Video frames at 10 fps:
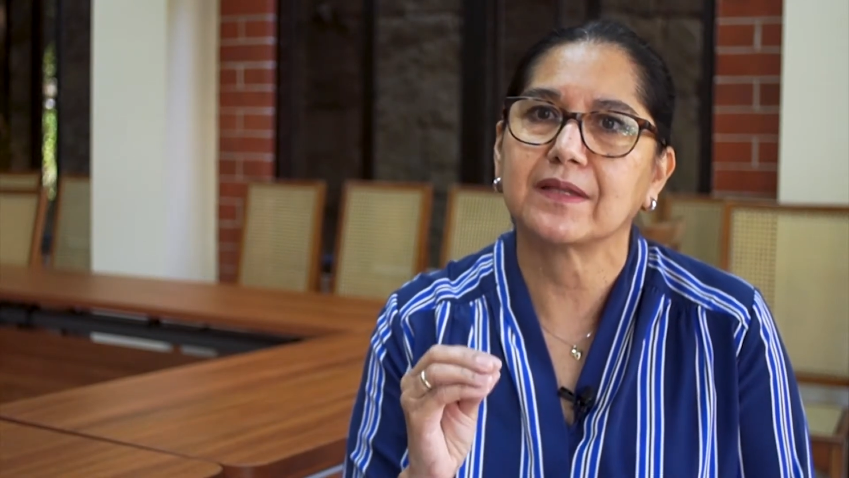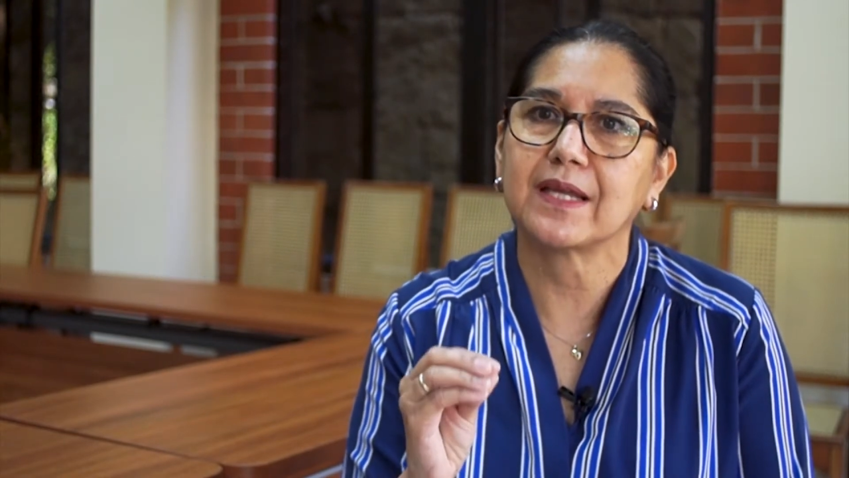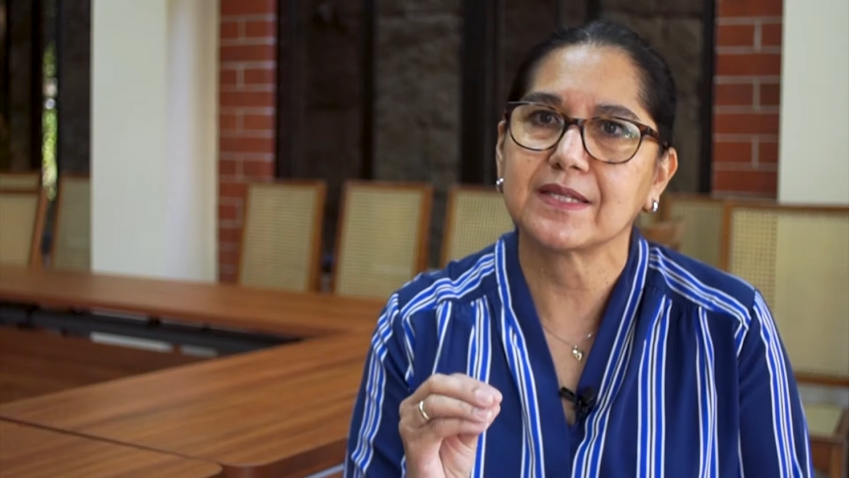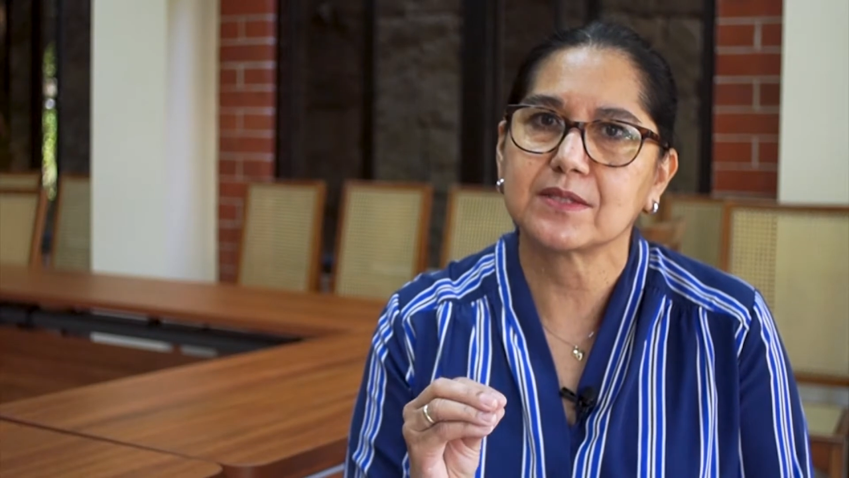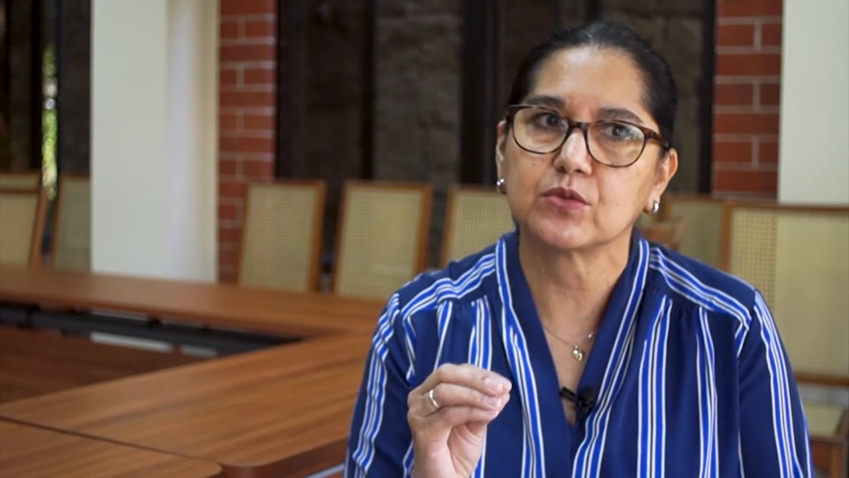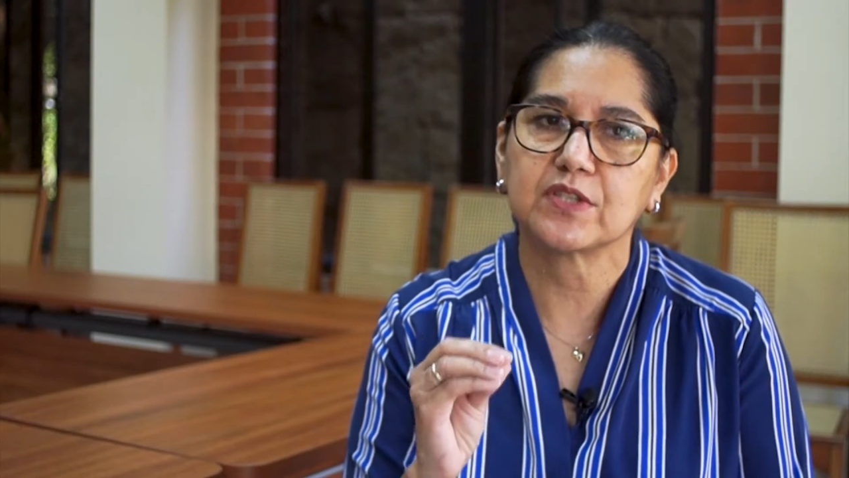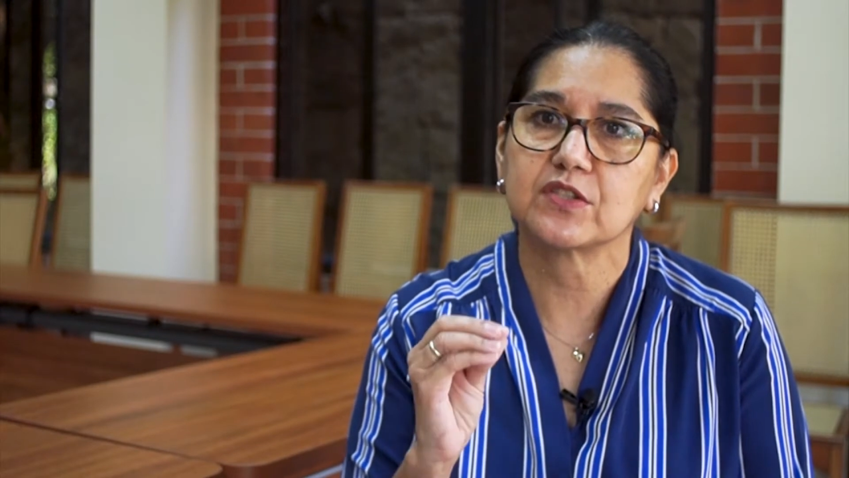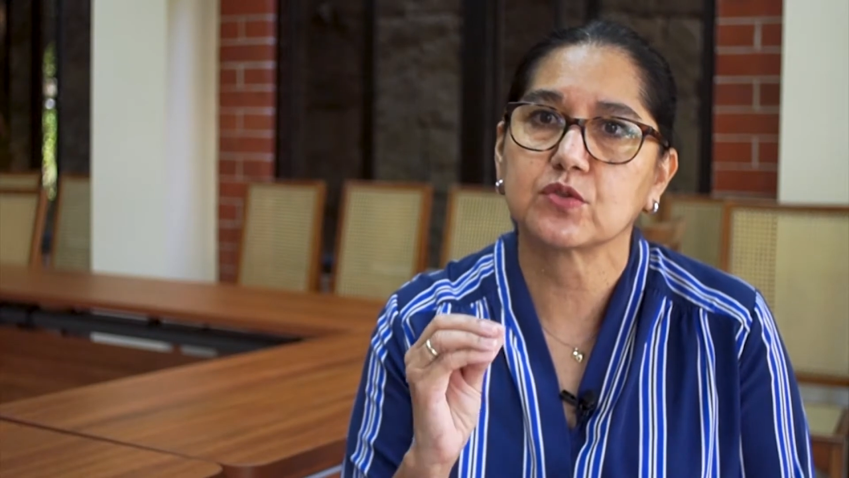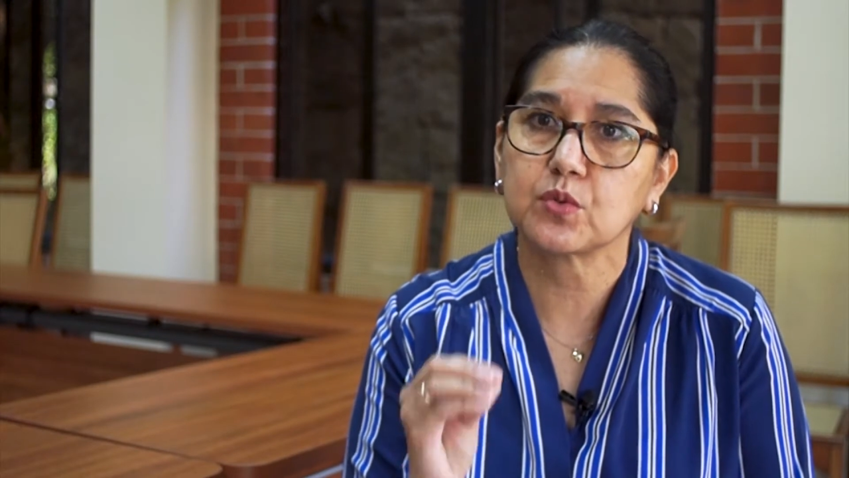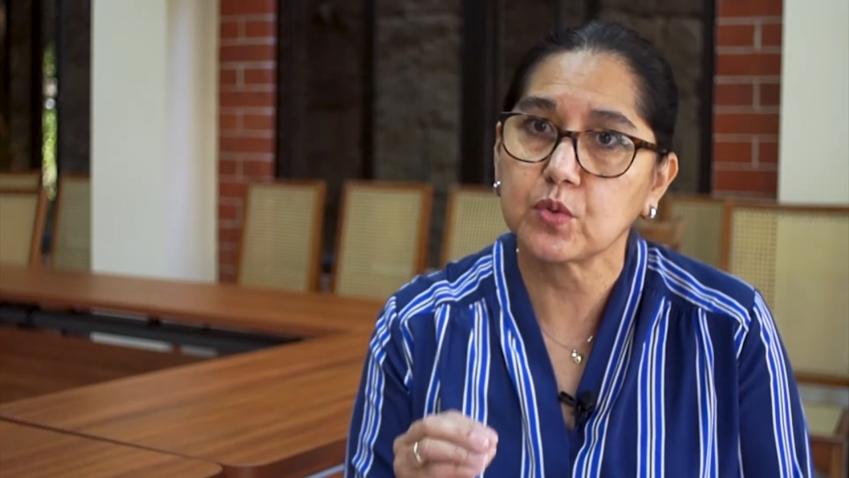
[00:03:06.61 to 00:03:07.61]
de estos
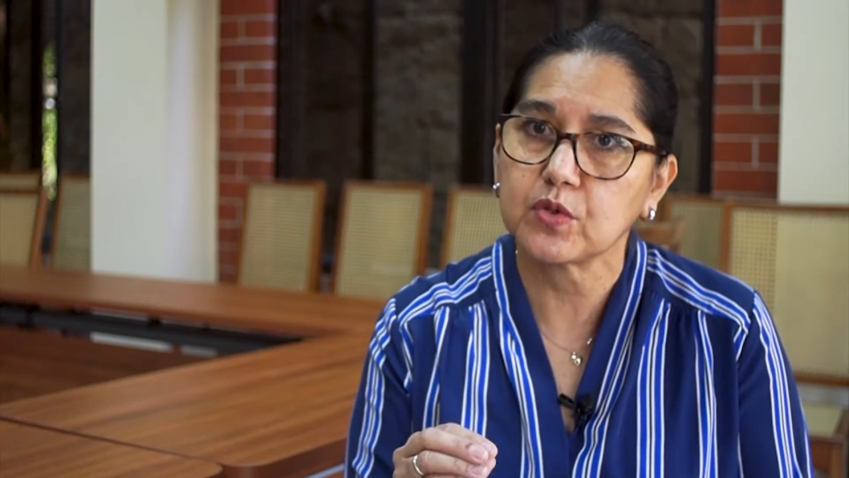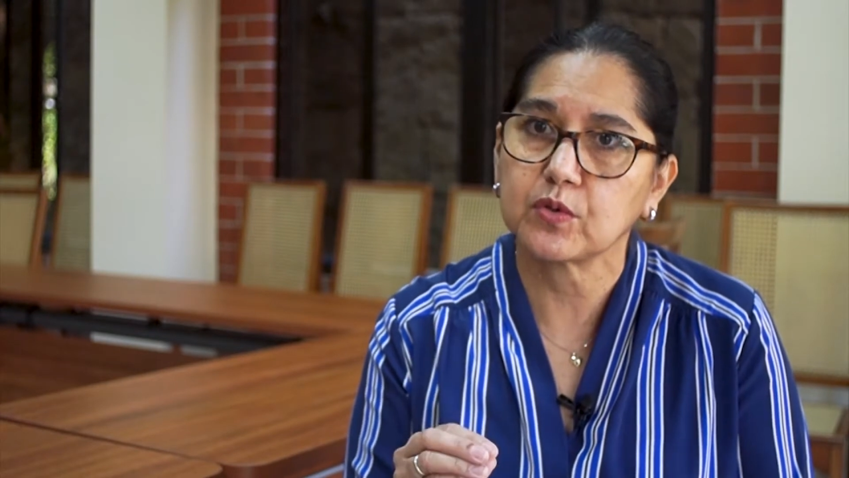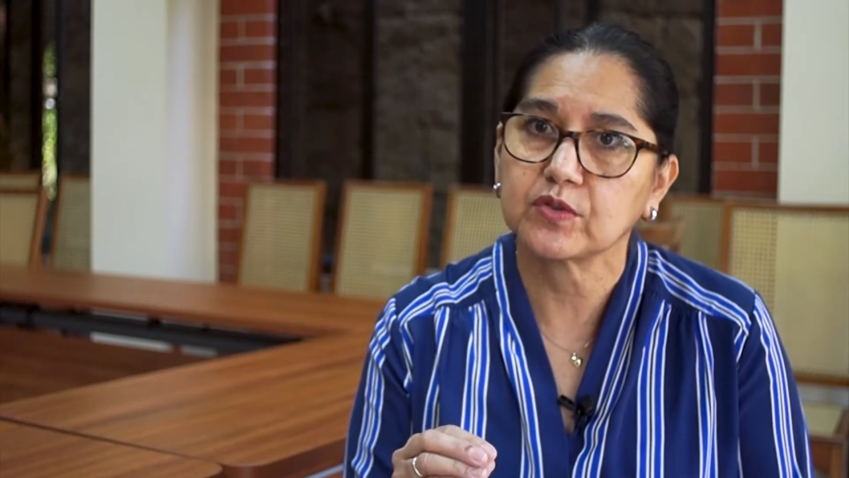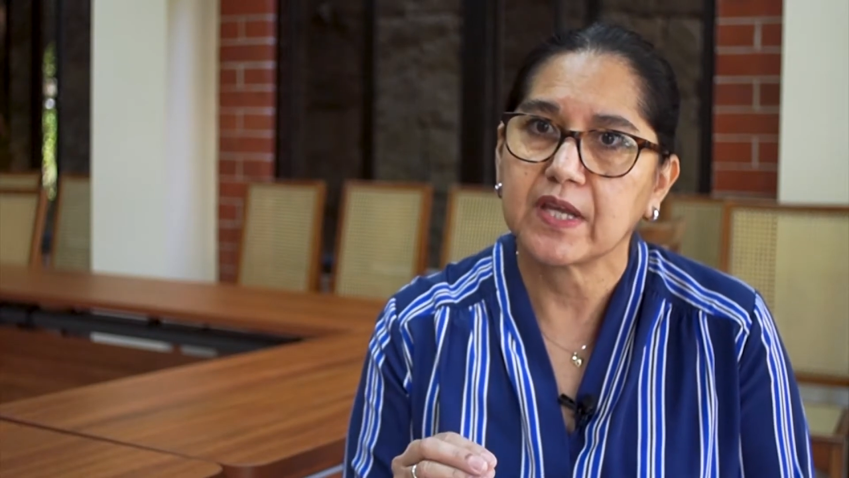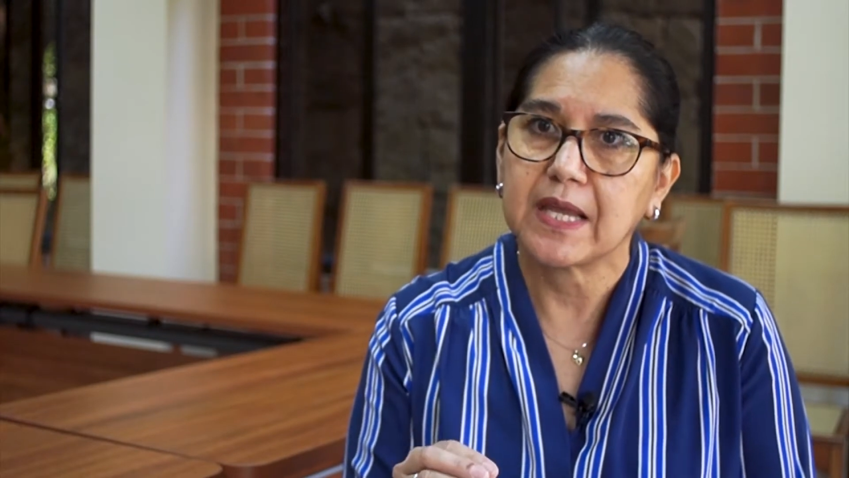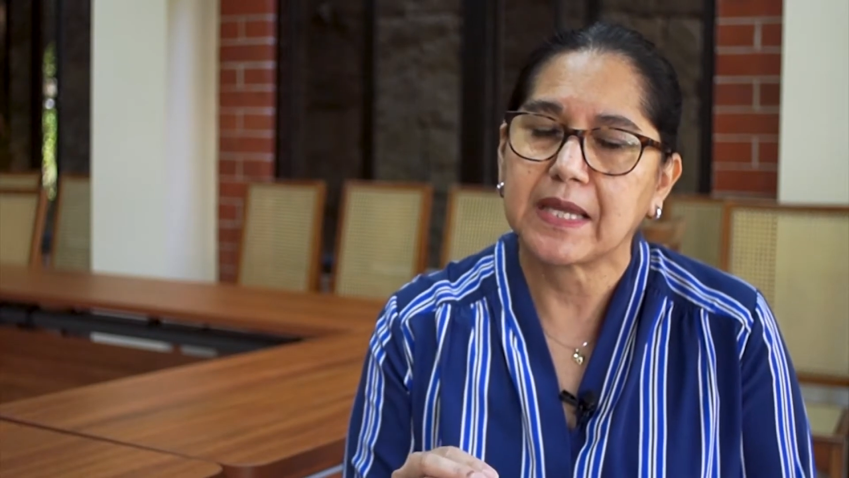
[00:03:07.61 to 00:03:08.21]
estudios